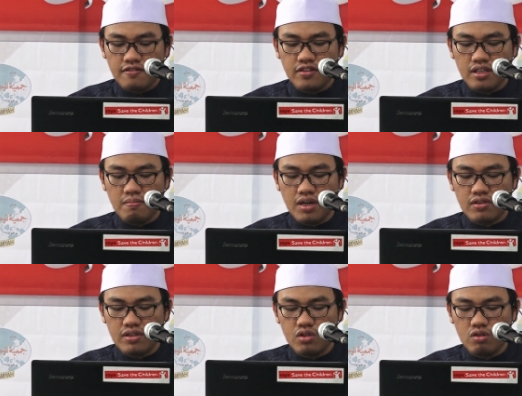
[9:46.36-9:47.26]
fi
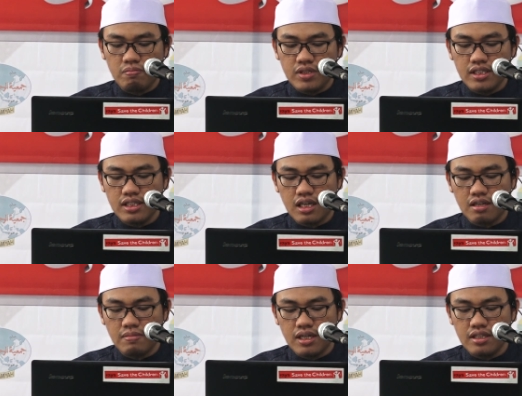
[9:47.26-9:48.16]
batni ummihi
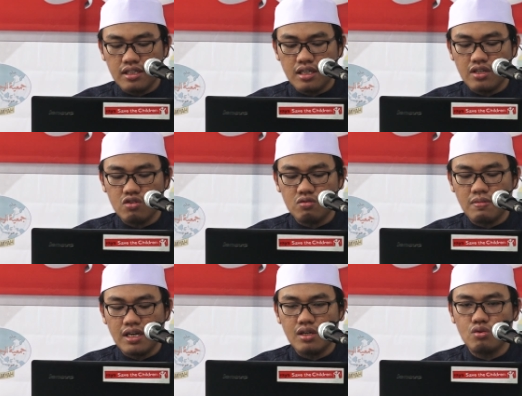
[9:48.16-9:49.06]
arba'ina
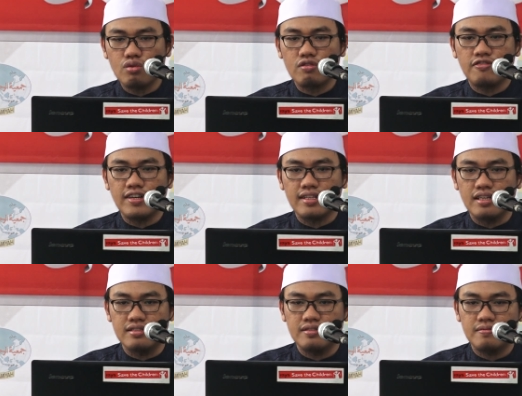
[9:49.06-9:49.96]
yawman
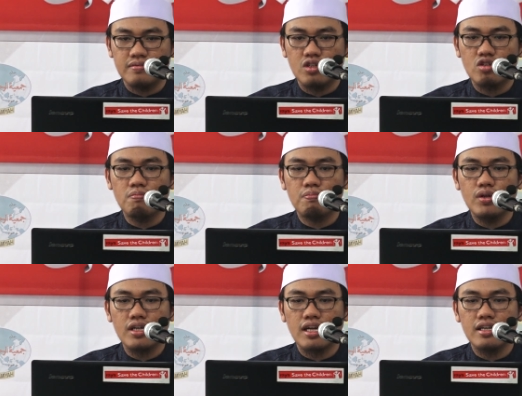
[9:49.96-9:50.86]
nutfatan
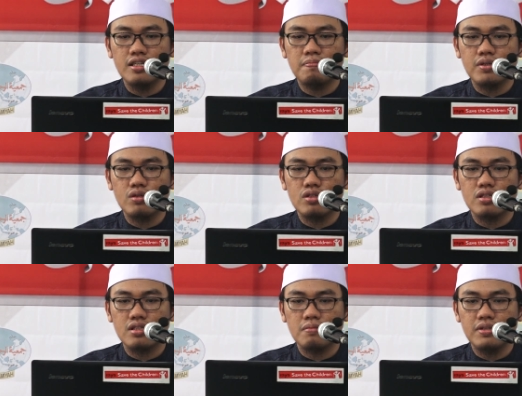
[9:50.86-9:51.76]
dikumpulkan di
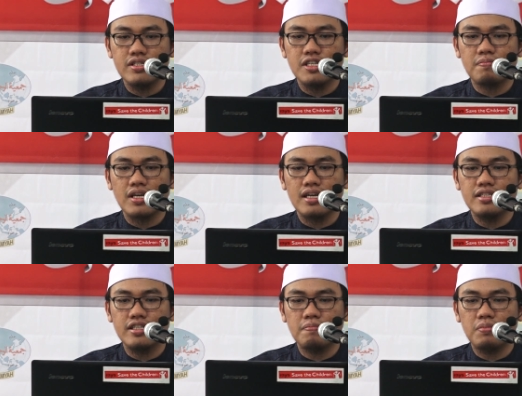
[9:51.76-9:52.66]
perut
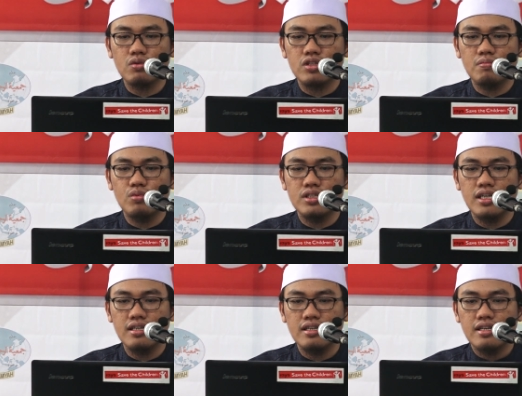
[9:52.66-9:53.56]
penciptaannya di perut
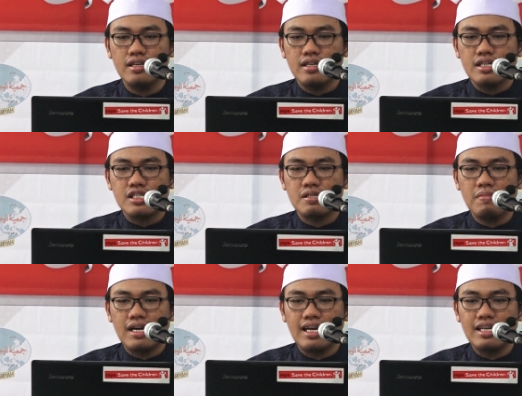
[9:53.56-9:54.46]
ibunya
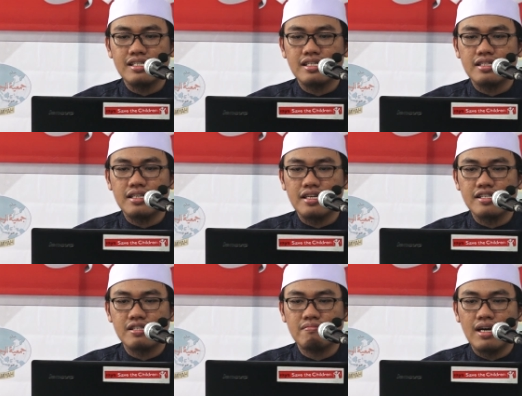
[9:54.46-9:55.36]
sebagai
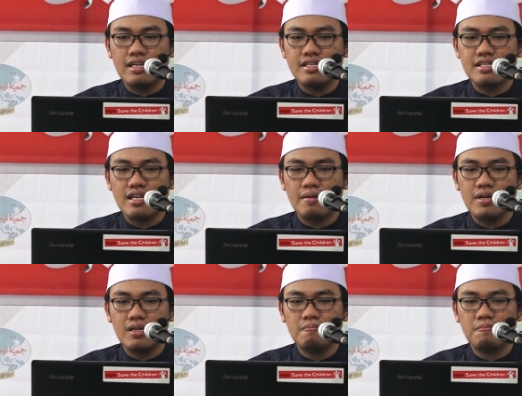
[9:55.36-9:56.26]
setetes manis
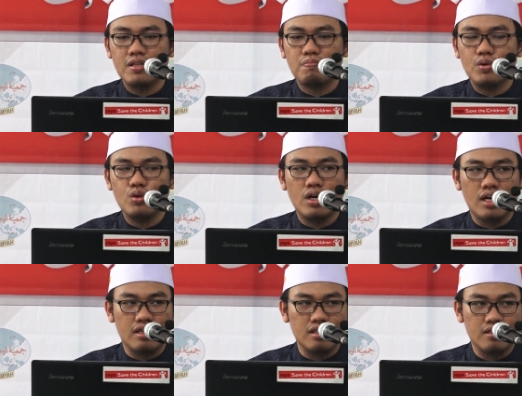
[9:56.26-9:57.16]
selama 40
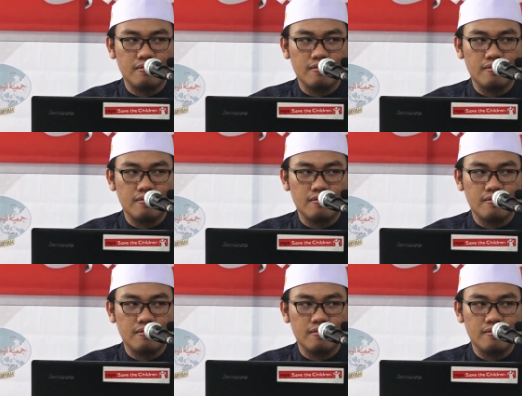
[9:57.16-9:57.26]
hari